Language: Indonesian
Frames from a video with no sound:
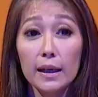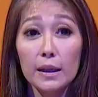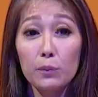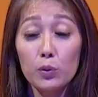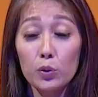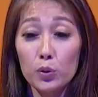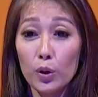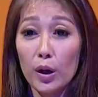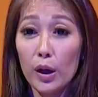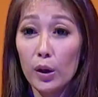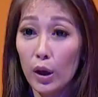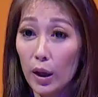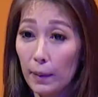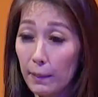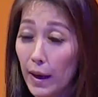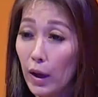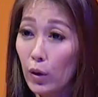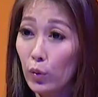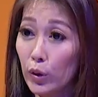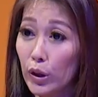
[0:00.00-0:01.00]
yang dibutuhkan oleh
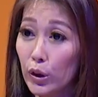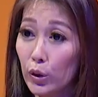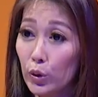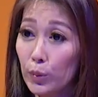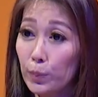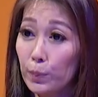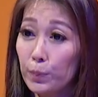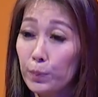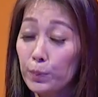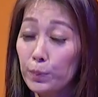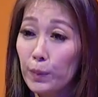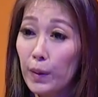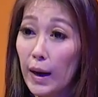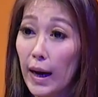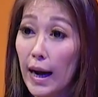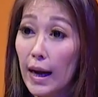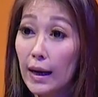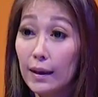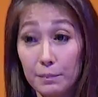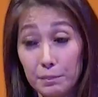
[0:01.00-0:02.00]
makhluk hidup
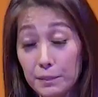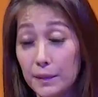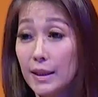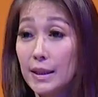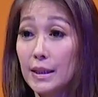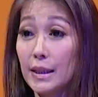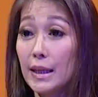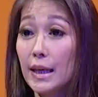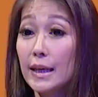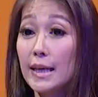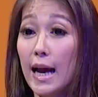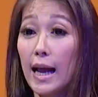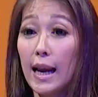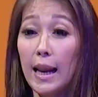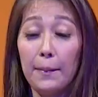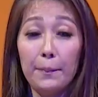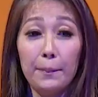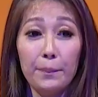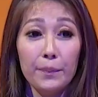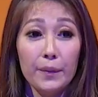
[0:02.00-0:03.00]
tersedia di
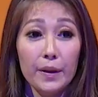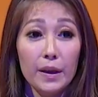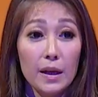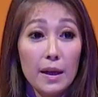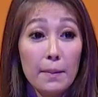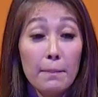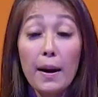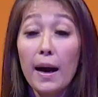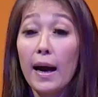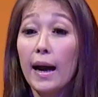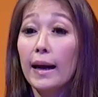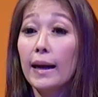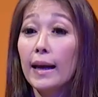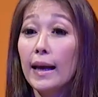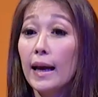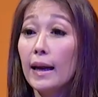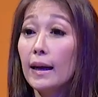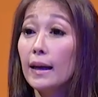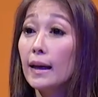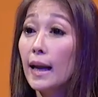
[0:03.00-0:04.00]
alam.
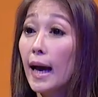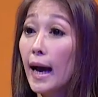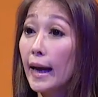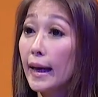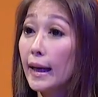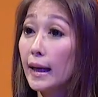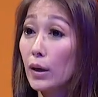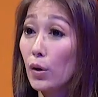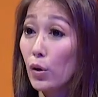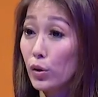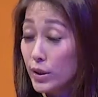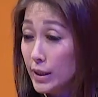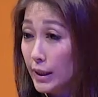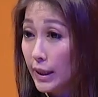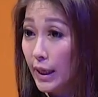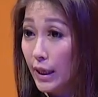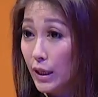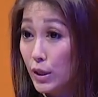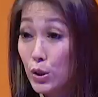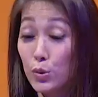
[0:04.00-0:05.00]
Makanan, air,
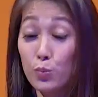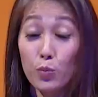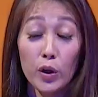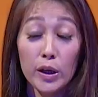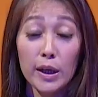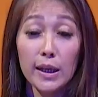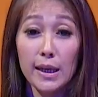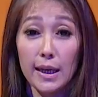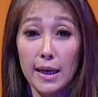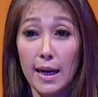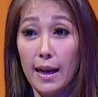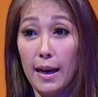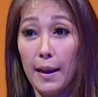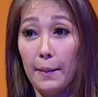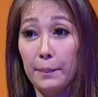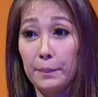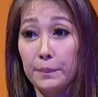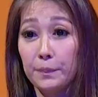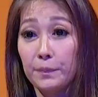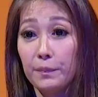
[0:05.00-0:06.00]
oksigen, semuanya dari
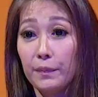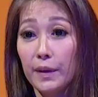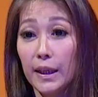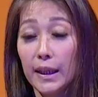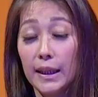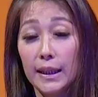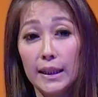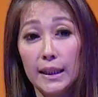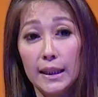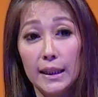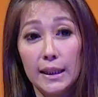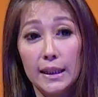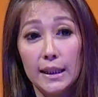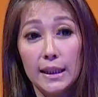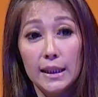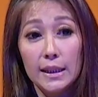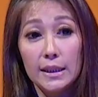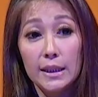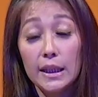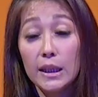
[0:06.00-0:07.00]
alam.
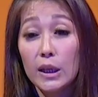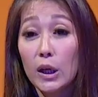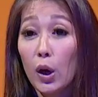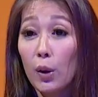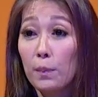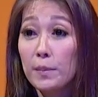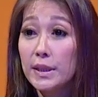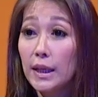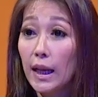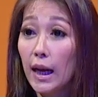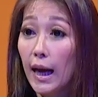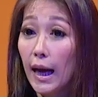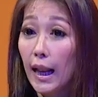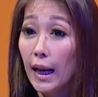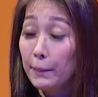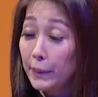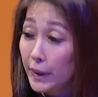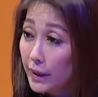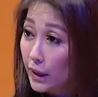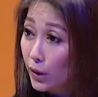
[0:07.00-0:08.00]
Jadi kalau misalnya
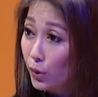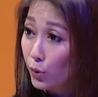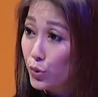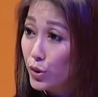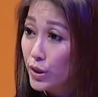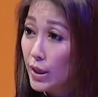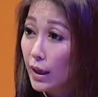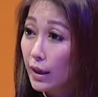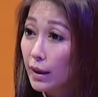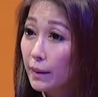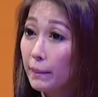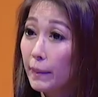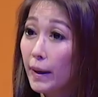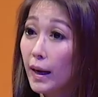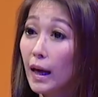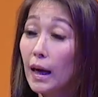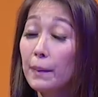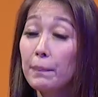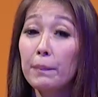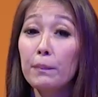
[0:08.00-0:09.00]
alam kita rusak,
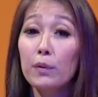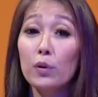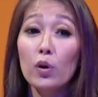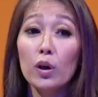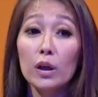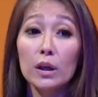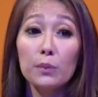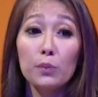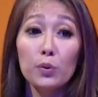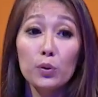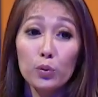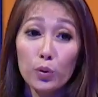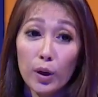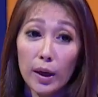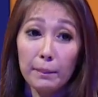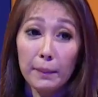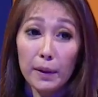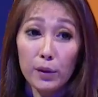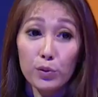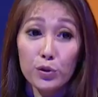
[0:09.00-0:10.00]
maka pemenuhan
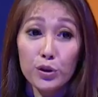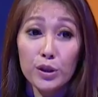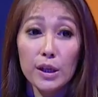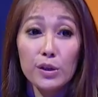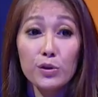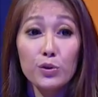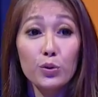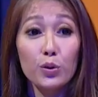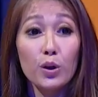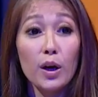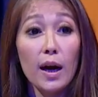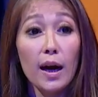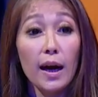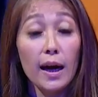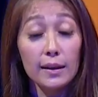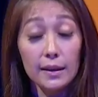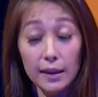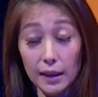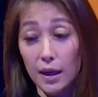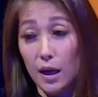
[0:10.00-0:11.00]
kebutuhan manusia juga
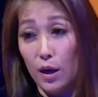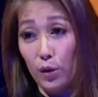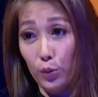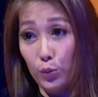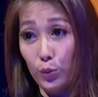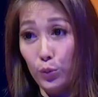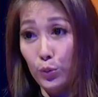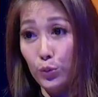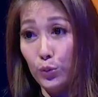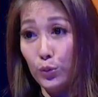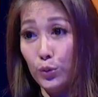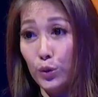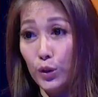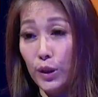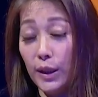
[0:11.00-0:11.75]
akan terganggu.